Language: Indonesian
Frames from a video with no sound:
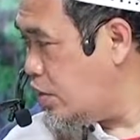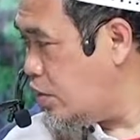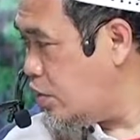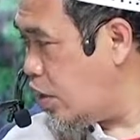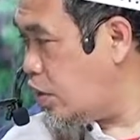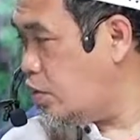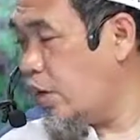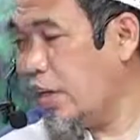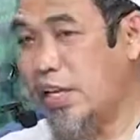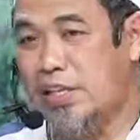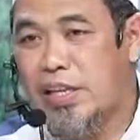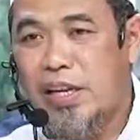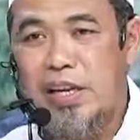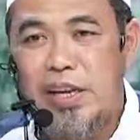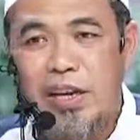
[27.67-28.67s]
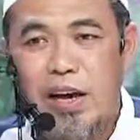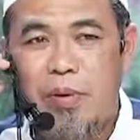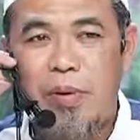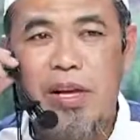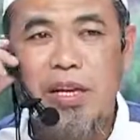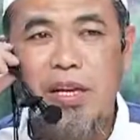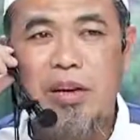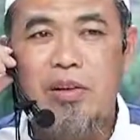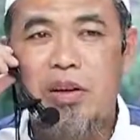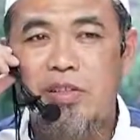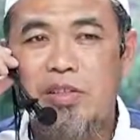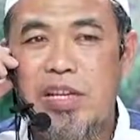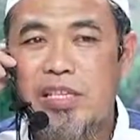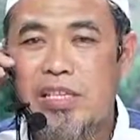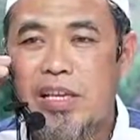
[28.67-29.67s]
orang tuanya istri apalagi dengan
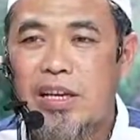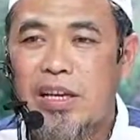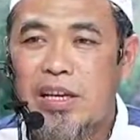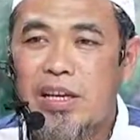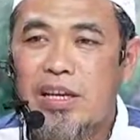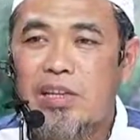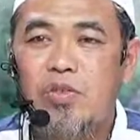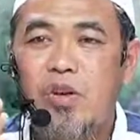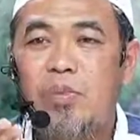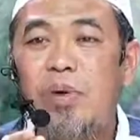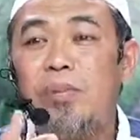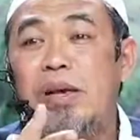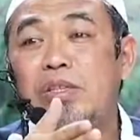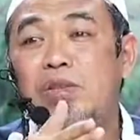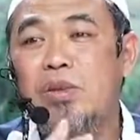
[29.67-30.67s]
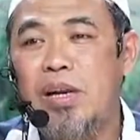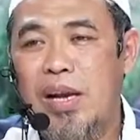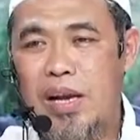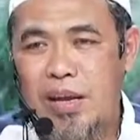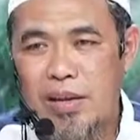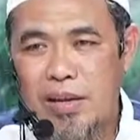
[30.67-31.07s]
orang tuanya istri Suami masuklah.